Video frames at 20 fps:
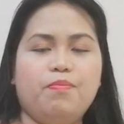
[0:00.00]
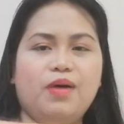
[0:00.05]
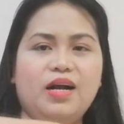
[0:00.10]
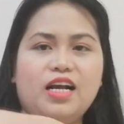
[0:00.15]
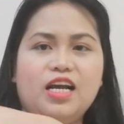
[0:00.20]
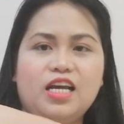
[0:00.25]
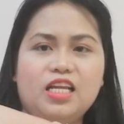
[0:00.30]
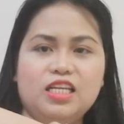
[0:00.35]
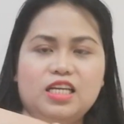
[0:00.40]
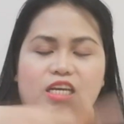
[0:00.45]

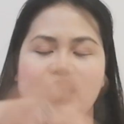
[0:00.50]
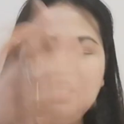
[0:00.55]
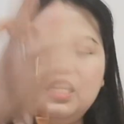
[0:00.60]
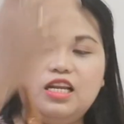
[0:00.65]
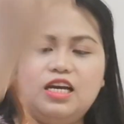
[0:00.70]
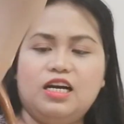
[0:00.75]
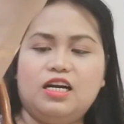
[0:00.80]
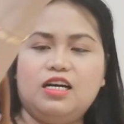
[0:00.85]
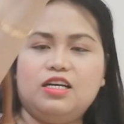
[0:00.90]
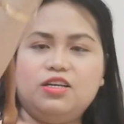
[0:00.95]
Pag ganyan
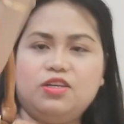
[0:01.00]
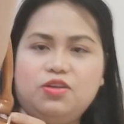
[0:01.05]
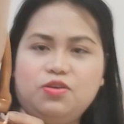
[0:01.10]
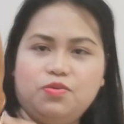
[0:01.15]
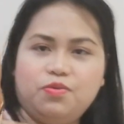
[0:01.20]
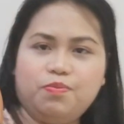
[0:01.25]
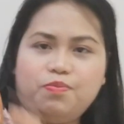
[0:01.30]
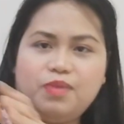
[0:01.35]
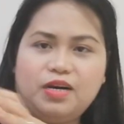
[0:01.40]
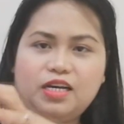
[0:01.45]
lang
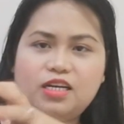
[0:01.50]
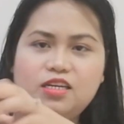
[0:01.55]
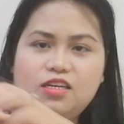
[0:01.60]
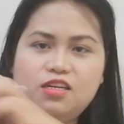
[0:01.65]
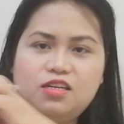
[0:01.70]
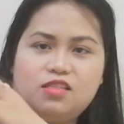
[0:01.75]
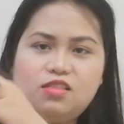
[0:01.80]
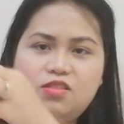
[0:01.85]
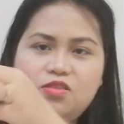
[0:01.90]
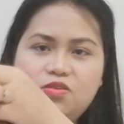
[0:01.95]
yung bag
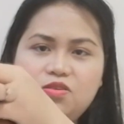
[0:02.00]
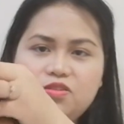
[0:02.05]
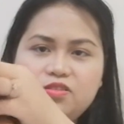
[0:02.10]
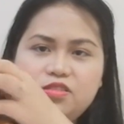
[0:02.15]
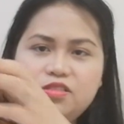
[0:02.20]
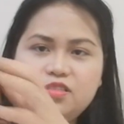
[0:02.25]
na to.